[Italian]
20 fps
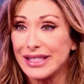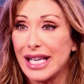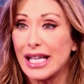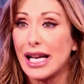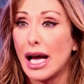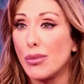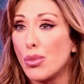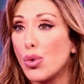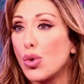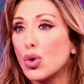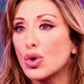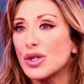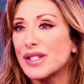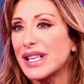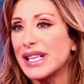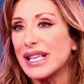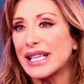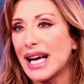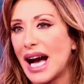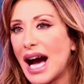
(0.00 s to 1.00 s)
Beh. della
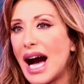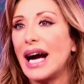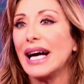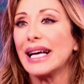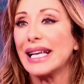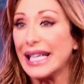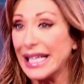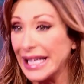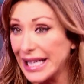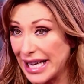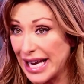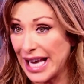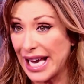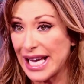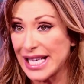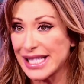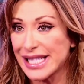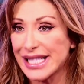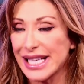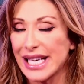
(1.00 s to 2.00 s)
musica
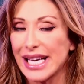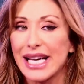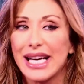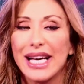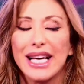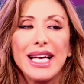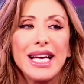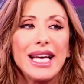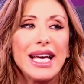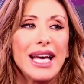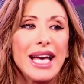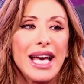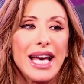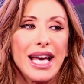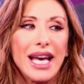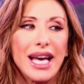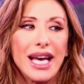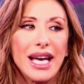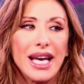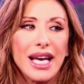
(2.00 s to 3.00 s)
inglese. Sì
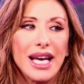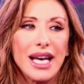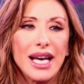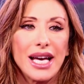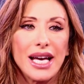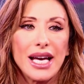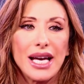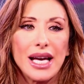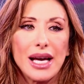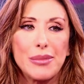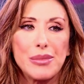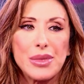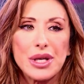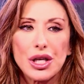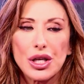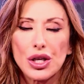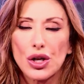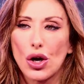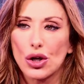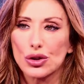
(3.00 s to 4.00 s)
e mi
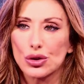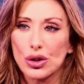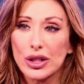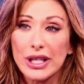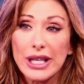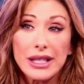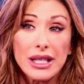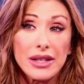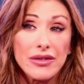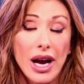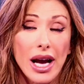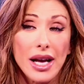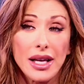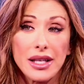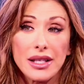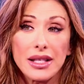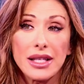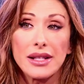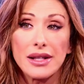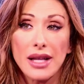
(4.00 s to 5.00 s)
ricordo che arrivai
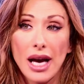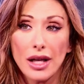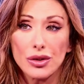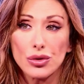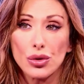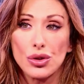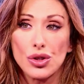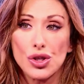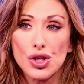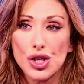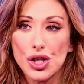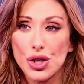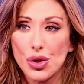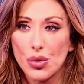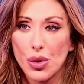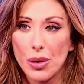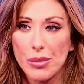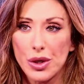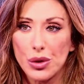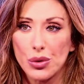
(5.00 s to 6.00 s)
in ritardo di
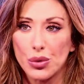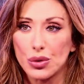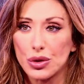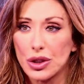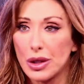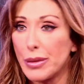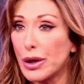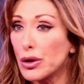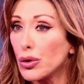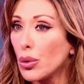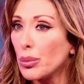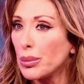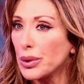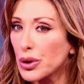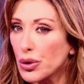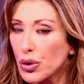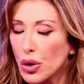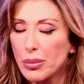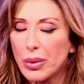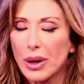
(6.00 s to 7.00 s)
5 minuti, ma non
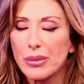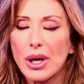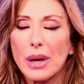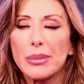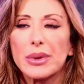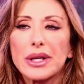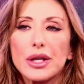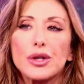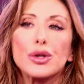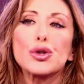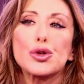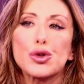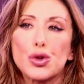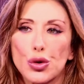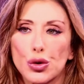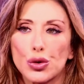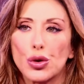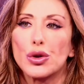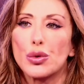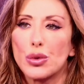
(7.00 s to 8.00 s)
per colpa mia, perché io
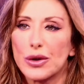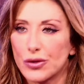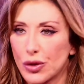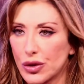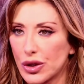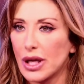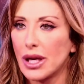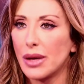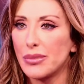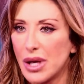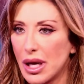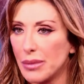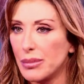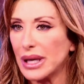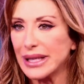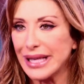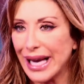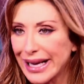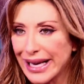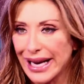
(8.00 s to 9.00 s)
sono, in questo nella mia
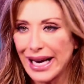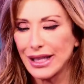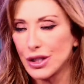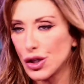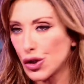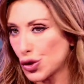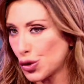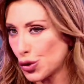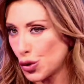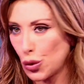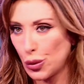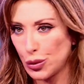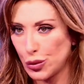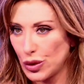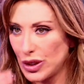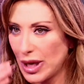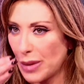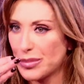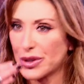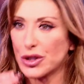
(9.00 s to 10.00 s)
maniacale, sono
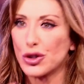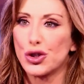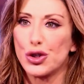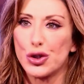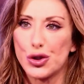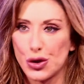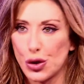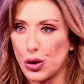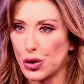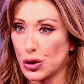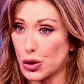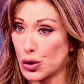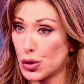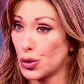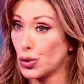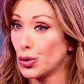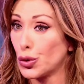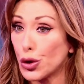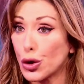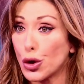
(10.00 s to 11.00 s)
la precisione,
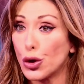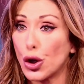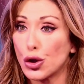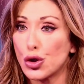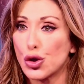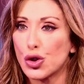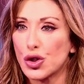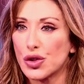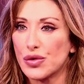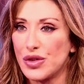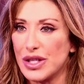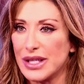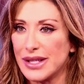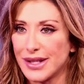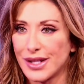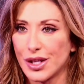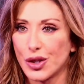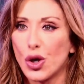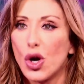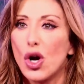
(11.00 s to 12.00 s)
sono un orologio
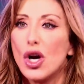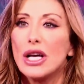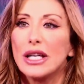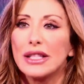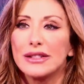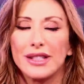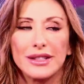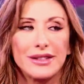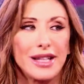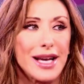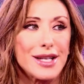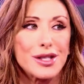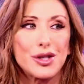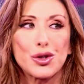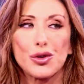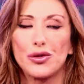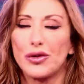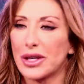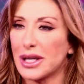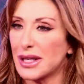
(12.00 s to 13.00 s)
svizzero,
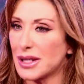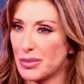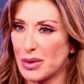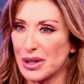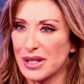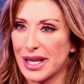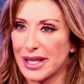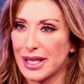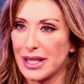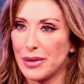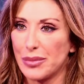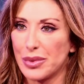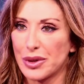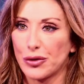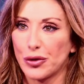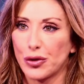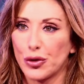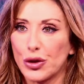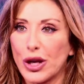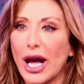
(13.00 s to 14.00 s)
detesto far aspettare le
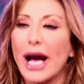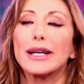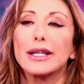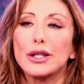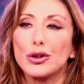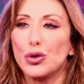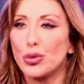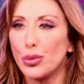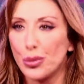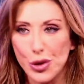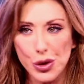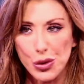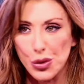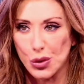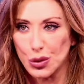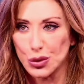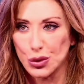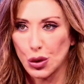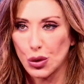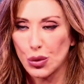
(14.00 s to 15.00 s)
persone anche di un
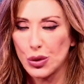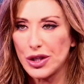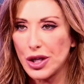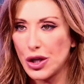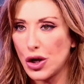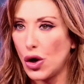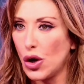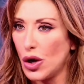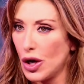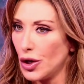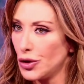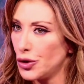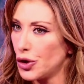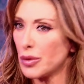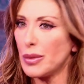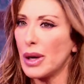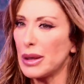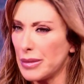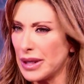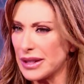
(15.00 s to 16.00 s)
minuto, quindi io
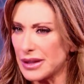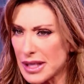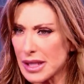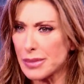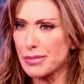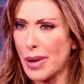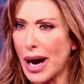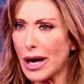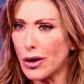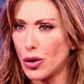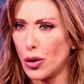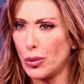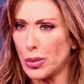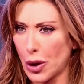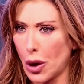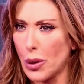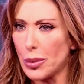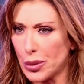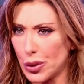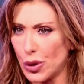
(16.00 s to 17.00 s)
normalmente spacco
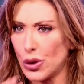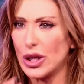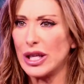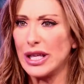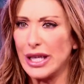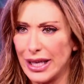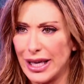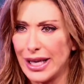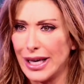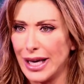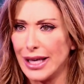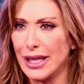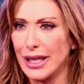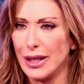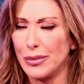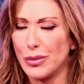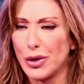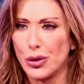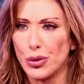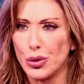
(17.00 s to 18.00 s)
proprio il,
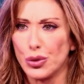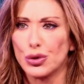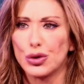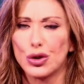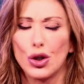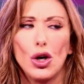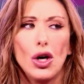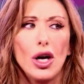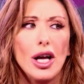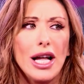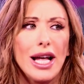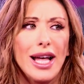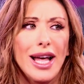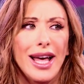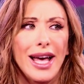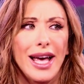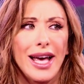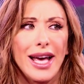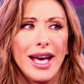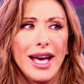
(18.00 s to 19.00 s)
il minuto
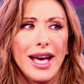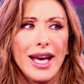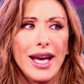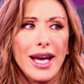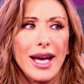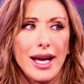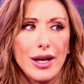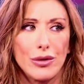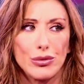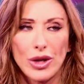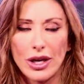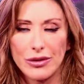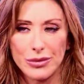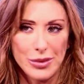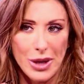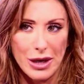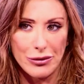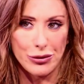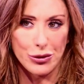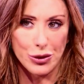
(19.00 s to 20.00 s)
è, una
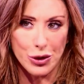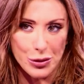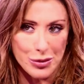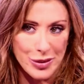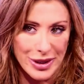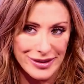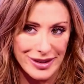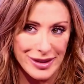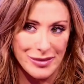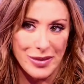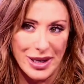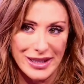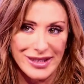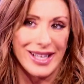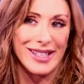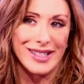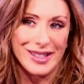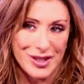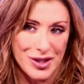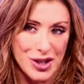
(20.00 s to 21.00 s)
mia forma di maniera,